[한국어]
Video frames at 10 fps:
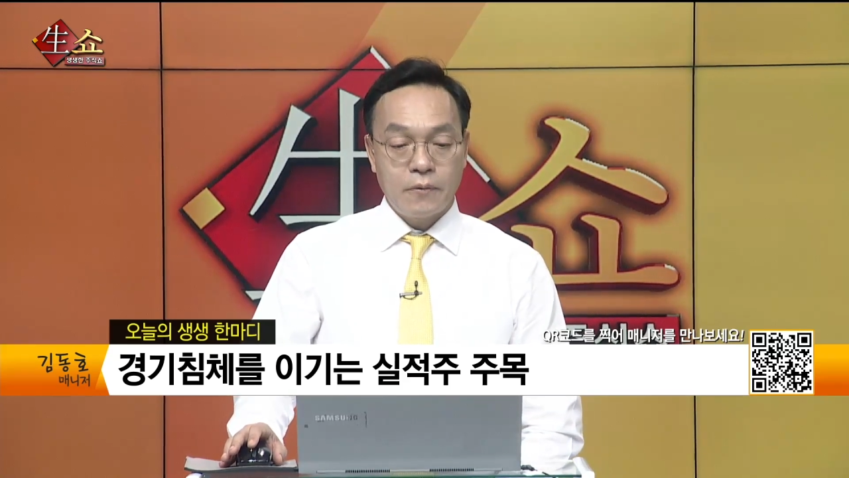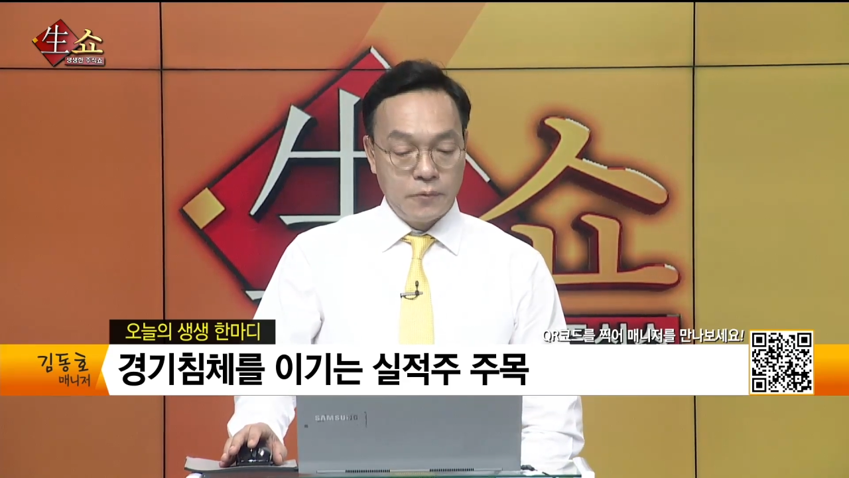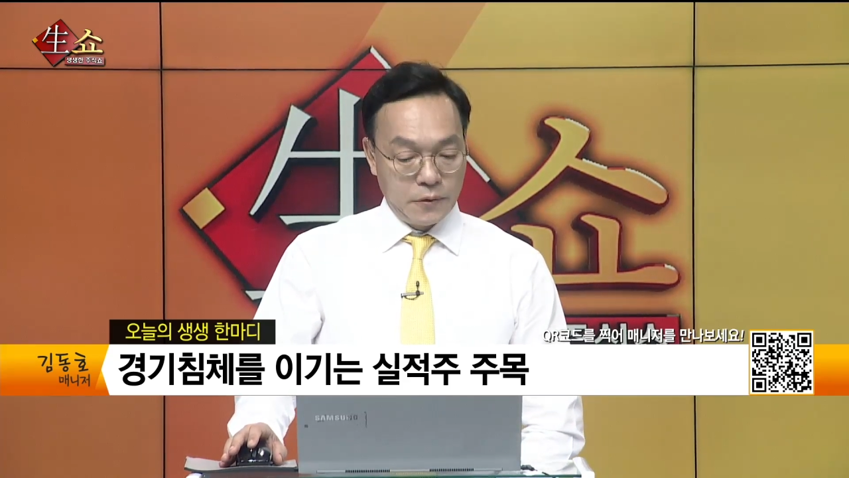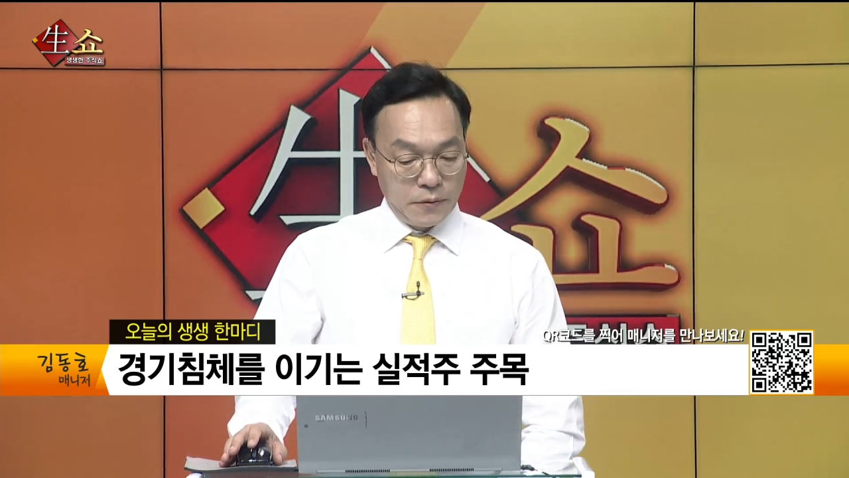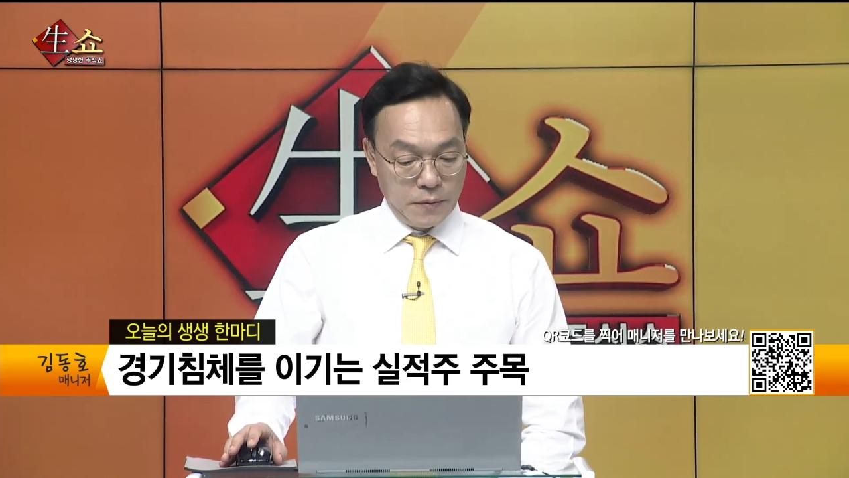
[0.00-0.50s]

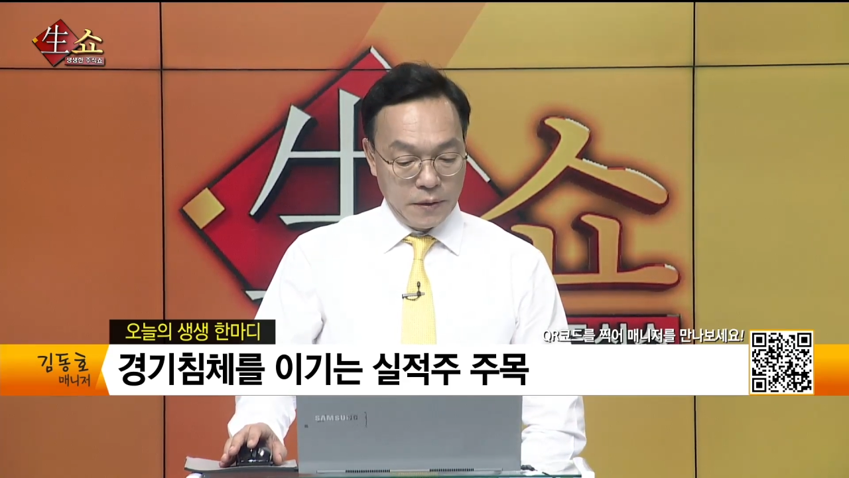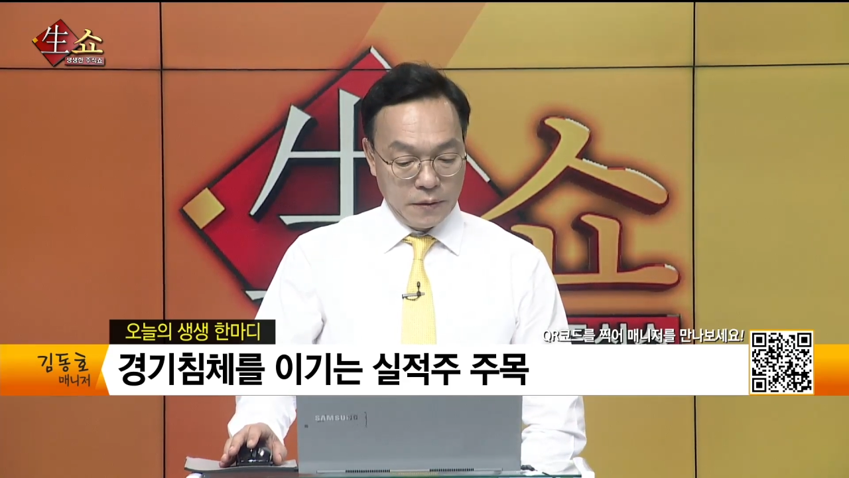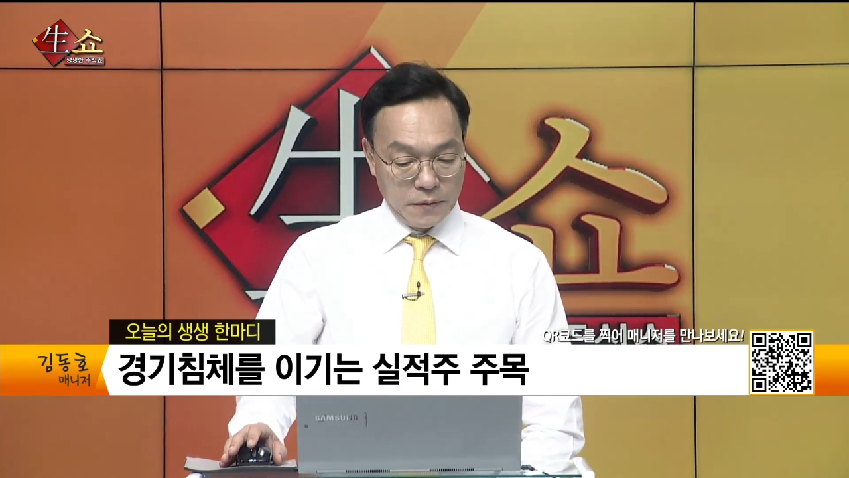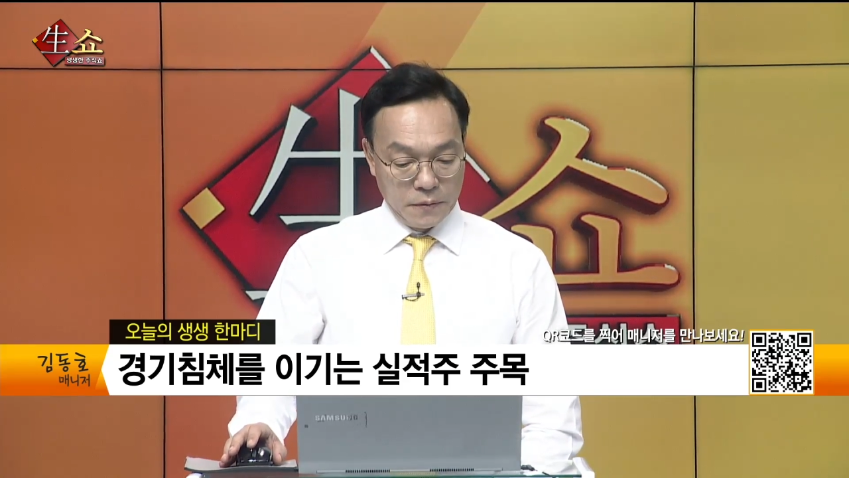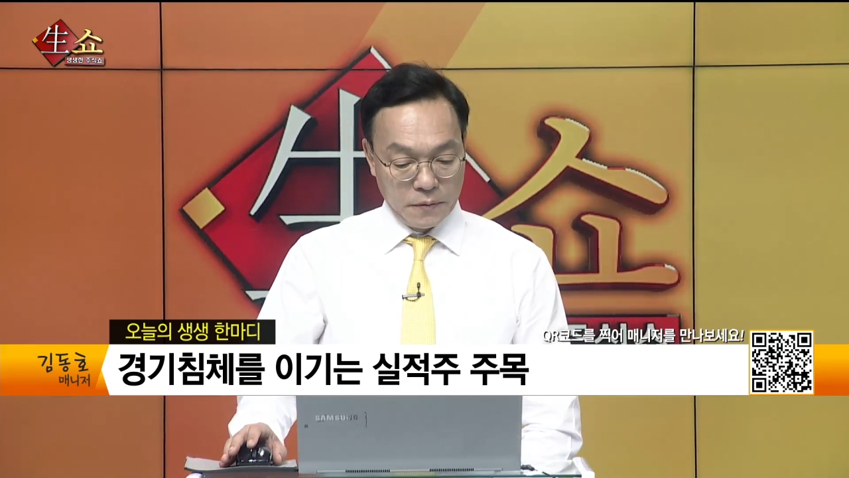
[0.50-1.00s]
고점이
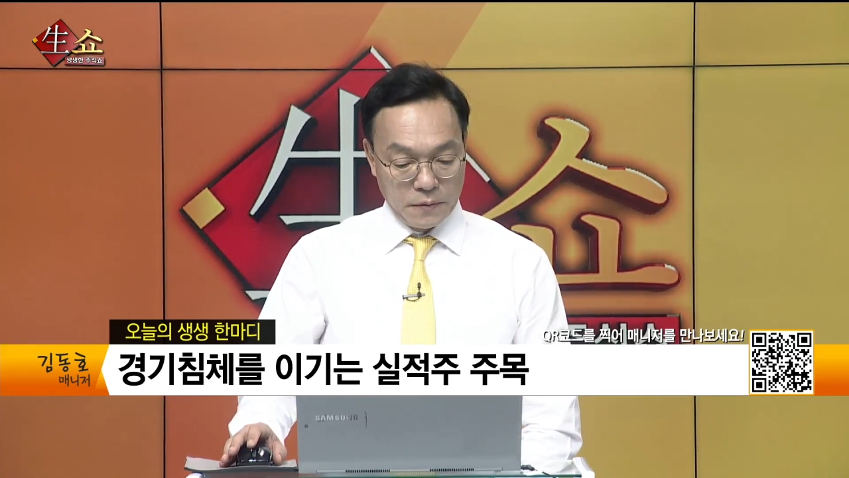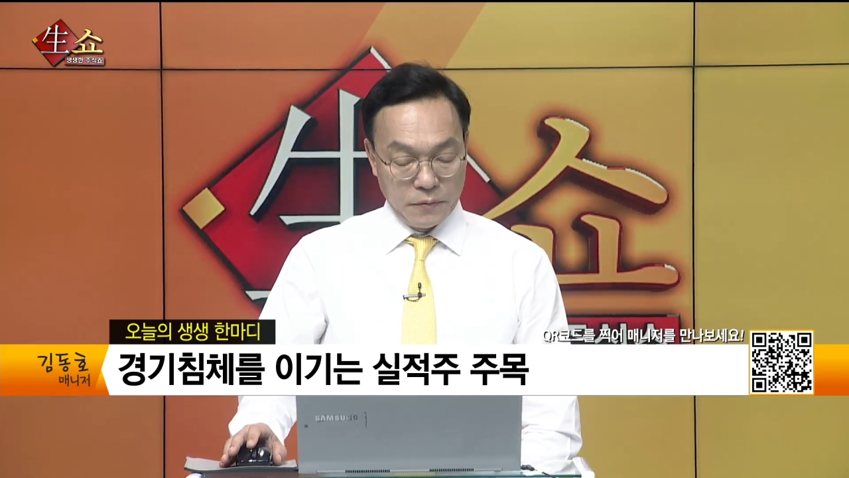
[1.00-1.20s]
그